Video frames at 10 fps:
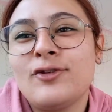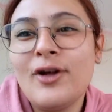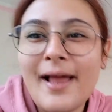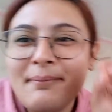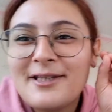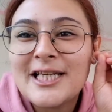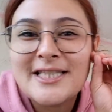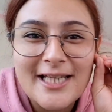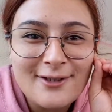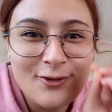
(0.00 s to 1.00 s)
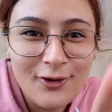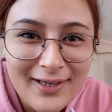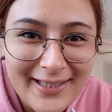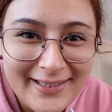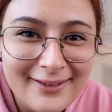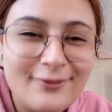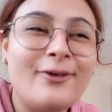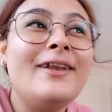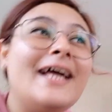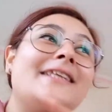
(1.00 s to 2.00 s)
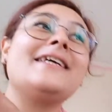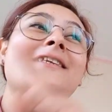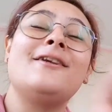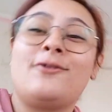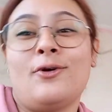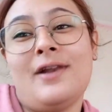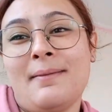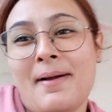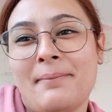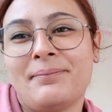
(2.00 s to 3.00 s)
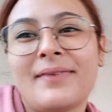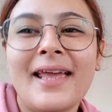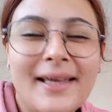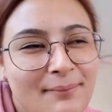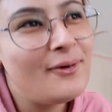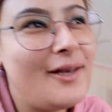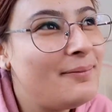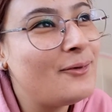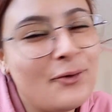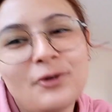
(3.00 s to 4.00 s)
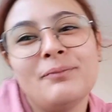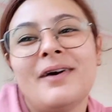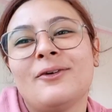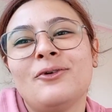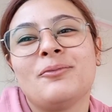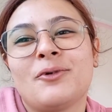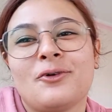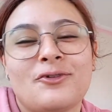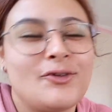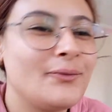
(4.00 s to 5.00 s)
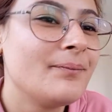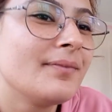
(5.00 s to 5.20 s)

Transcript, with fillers: Söylenmeyecek şeyi söylerim, söylenecek şeyi söylemem. Böyle bir huyum var, huyum kurusun.